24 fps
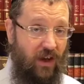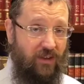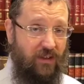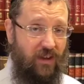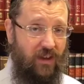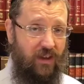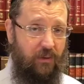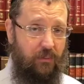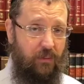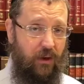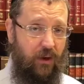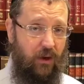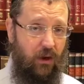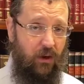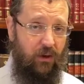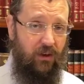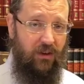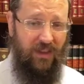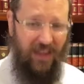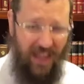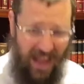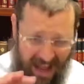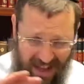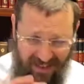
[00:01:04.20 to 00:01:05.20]
der liebe Gott,
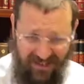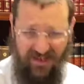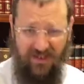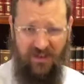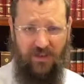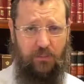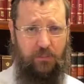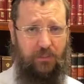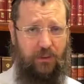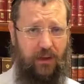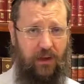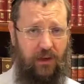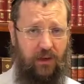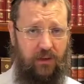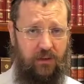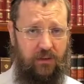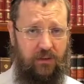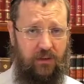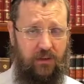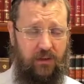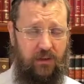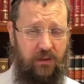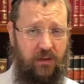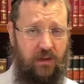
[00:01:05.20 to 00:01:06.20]
test mir,
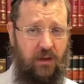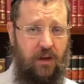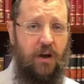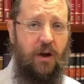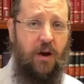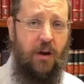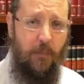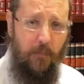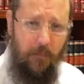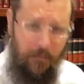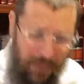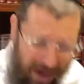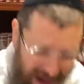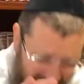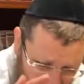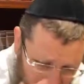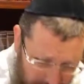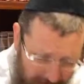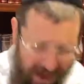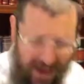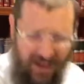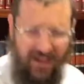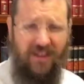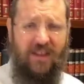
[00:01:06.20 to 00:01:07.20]
mach
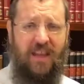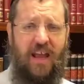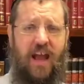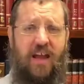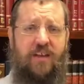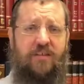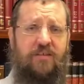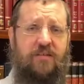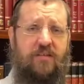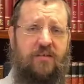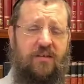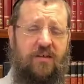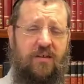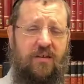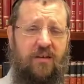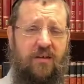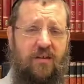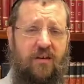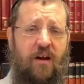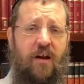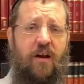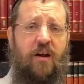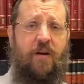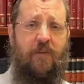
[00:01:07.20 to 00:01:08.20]
mein Test,
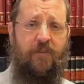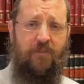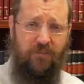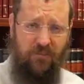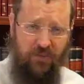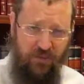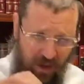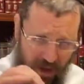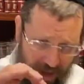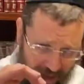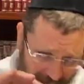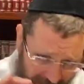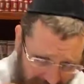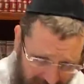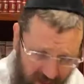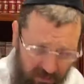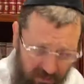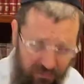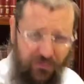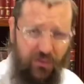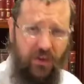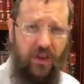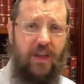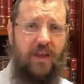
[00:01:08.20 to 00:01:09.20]

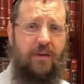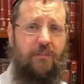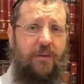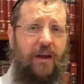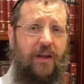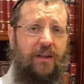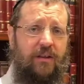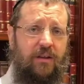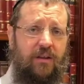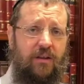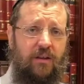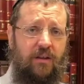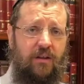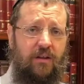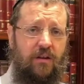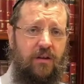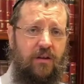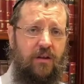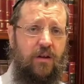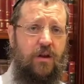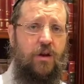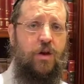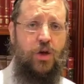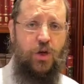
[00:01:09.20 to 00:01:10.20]
helfe jemanden,
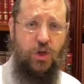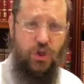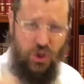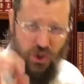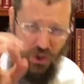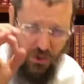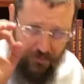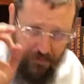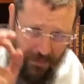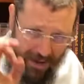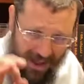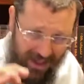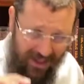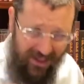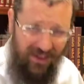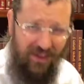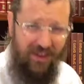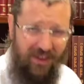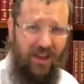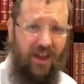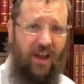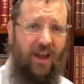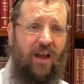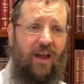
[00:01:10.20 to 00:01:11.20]

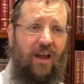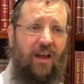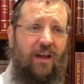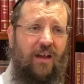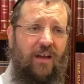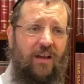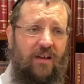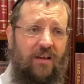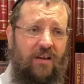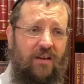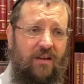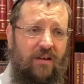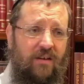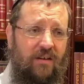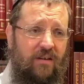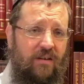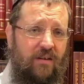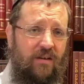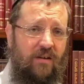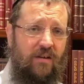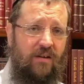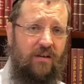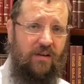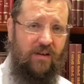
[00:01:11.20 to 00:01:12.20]
spende
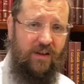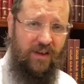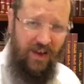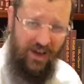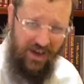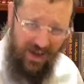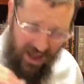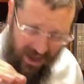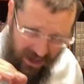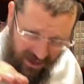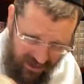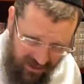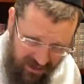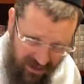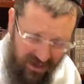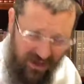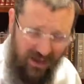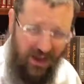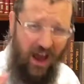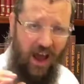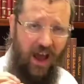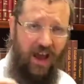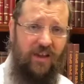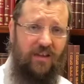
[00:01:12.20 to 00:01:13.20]

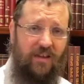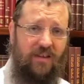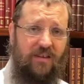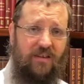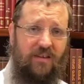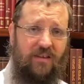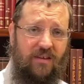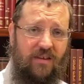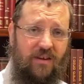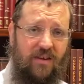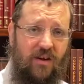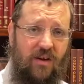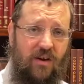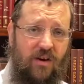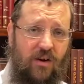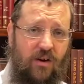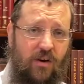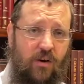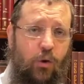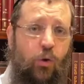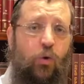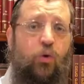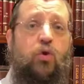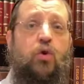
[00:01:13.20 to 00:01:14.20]
Gerechtigkeit
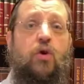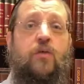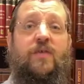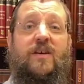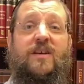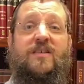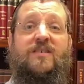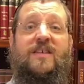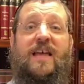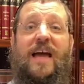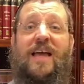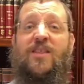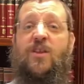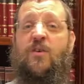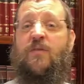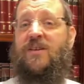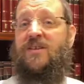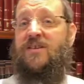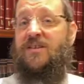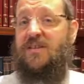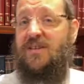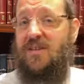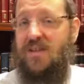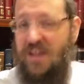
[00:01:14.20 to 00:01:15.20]
und du wirst sehen, du
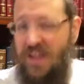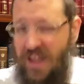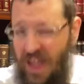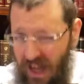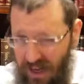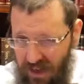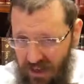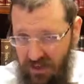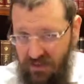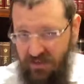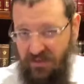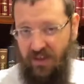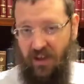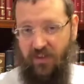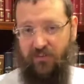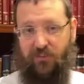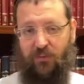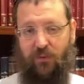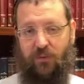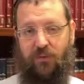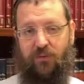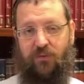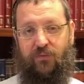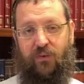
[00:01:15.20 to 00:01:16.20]
wirst nichts
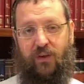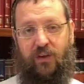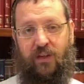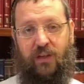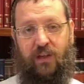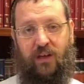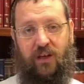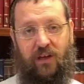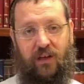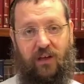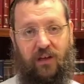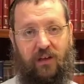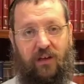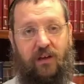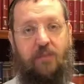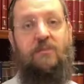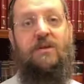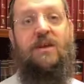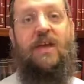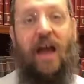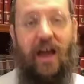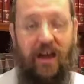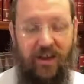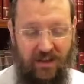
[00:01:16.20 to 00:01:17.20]
davon verlieren. Im
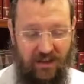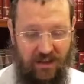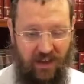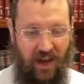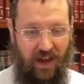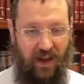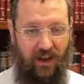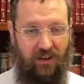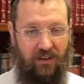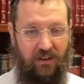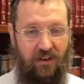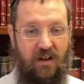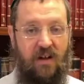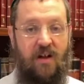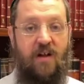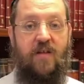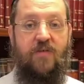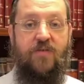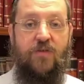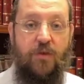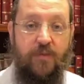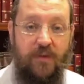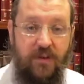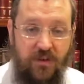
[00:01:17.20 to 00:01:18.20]
Gegenteil,
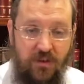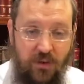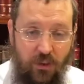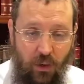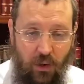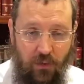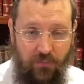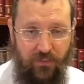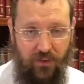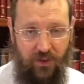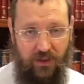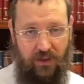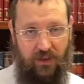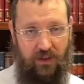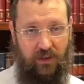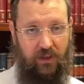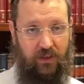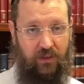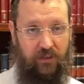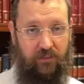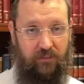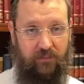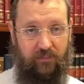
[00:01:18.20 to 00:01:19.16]
du wirst nur verdienen.